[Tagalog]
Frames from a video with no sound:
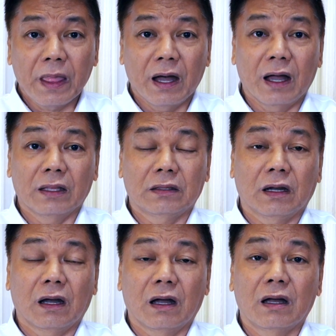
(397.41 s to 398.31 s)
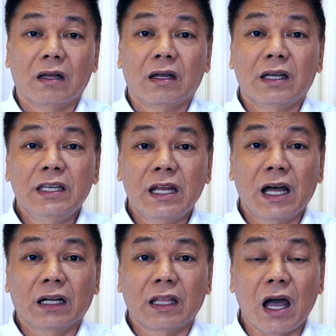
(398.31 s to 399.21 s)
At uh, yan
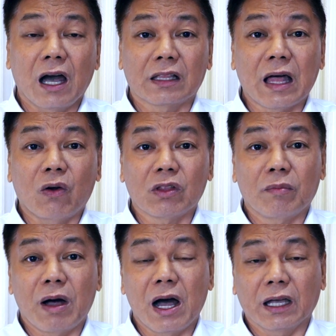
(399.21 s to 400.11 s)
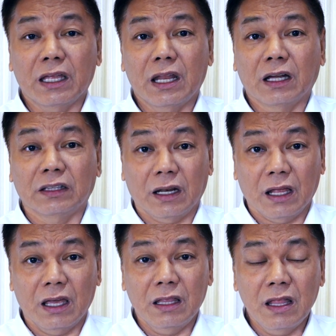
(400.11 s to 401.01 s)
ang nakakatakot na bahagi ng
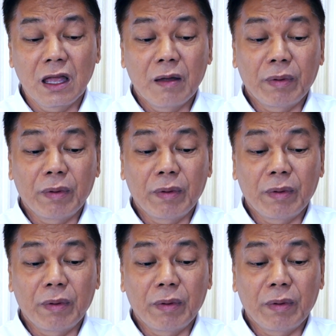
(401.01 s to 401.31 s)
terrain.